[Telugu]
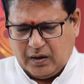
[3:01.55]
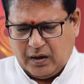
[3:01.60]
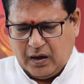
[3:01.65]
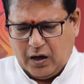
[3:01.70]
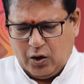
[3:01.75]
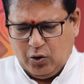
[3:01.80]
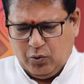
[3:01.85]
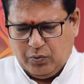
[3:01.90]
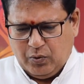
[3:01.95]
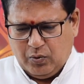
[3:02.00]

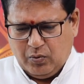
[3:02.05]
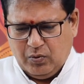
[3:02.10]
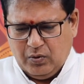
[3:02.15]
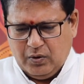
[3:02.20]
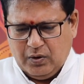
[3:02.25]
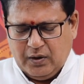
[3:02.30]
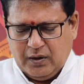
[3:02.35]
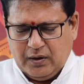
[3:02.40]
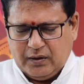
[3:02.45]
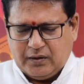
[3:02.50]
రాహువు
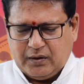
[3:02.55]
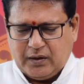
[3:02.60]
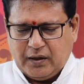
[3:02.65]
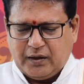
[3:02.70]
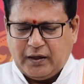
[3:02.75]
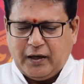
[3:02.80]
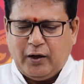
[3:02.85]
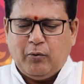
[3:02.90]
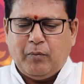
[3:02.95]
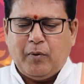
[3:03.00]

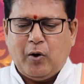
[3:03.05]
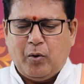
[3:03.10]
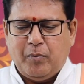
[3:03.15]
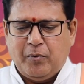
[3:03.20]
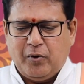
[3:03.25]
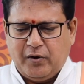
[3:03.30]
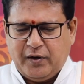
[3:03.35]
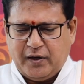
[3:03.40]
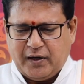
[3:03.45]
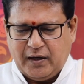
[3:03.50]
తృతీయ
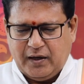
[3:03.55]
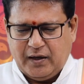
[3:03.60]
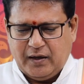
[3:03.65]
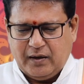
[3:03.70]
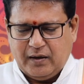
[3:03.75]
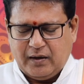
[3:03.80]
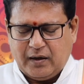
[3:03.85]
భావంలోనికి